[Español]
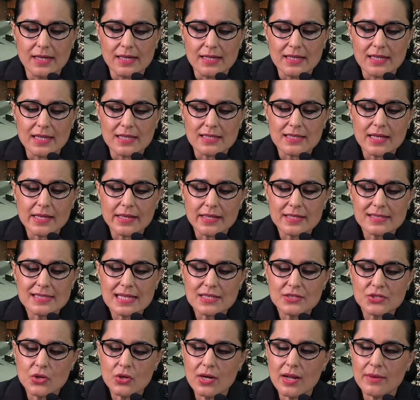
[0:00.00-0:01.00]
La
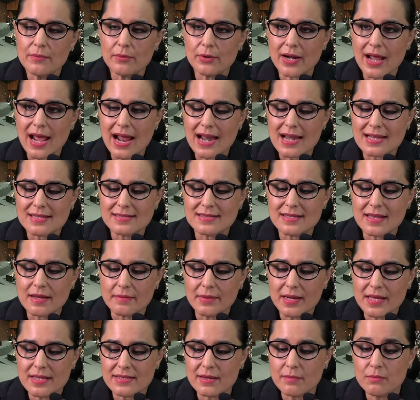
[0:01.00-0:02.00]
legislación laboral
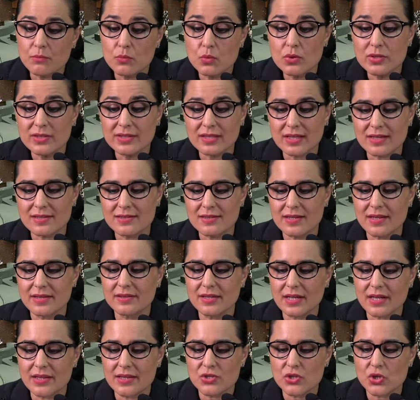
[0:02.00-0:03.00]
establece multas
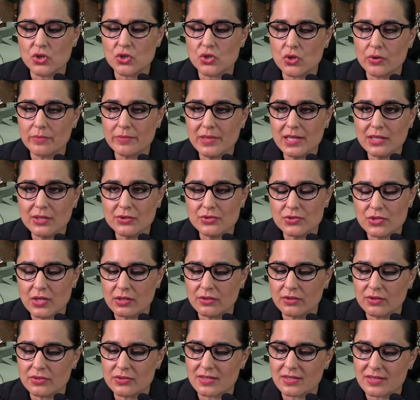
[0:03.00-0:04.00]
entre
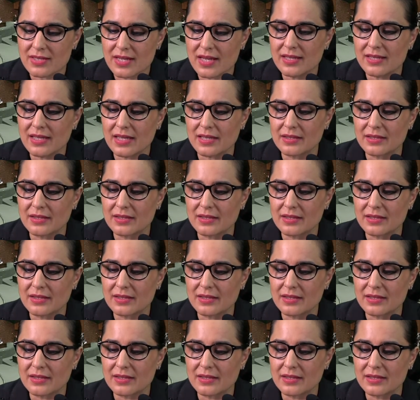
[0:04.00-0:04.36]
18.260 y